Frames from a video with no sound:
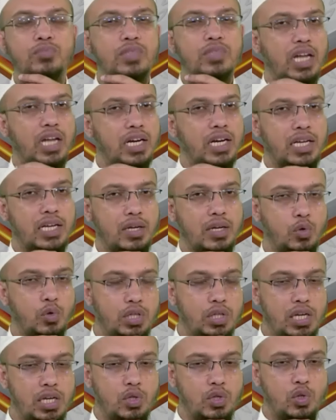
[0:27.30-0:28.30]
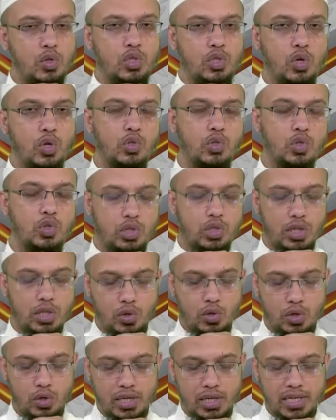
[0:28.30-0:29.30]
দাড়ি অতিরিক্ত যে অংশ ছিল
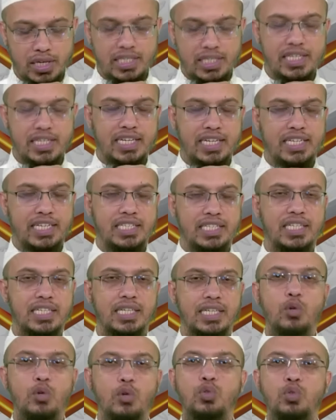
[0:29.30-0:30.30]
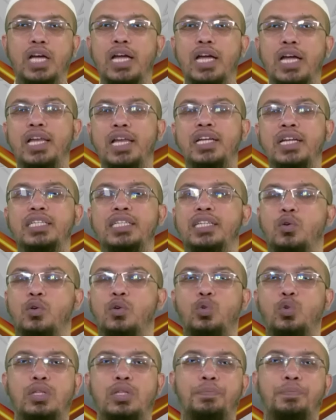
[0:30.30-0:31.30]
সেটা কেটেছেন কেউ চাইলে সেটা
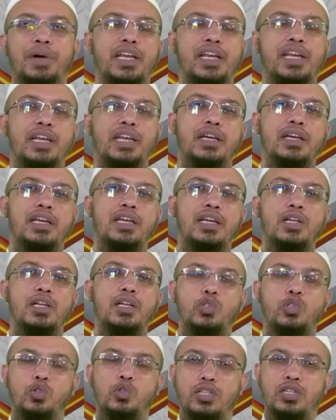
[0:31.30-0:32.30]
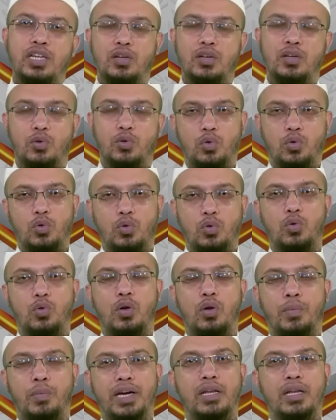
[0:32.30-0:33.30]
করতে পারেন যদি এটা নিয়ে কোনো কোনো
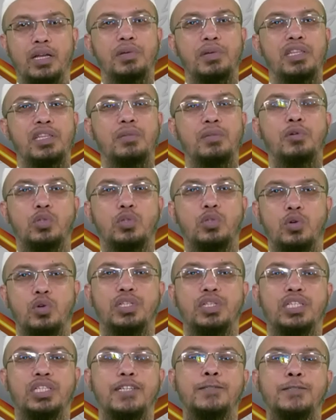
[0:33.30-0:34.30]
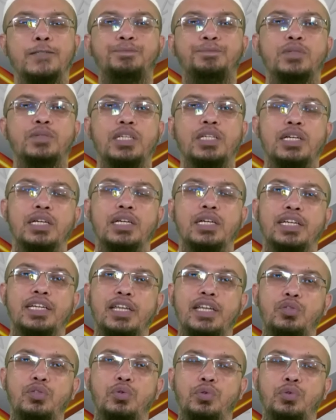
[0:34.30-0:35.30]
ওলামাইক্রামের দ্বিমত রয়েছে
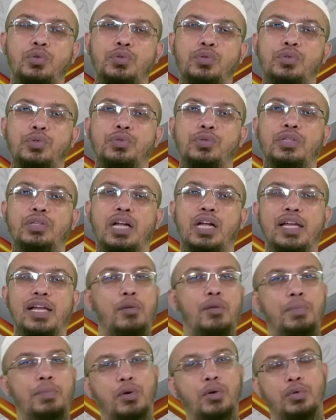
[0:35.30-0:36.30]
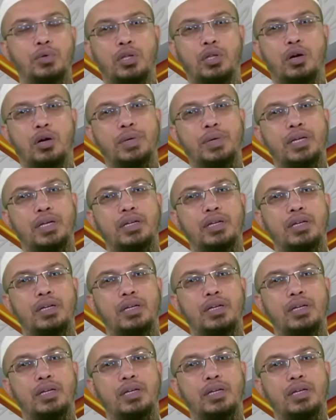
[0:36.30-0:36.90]
কিন্তু দাড়ি লম্বা করতে হবে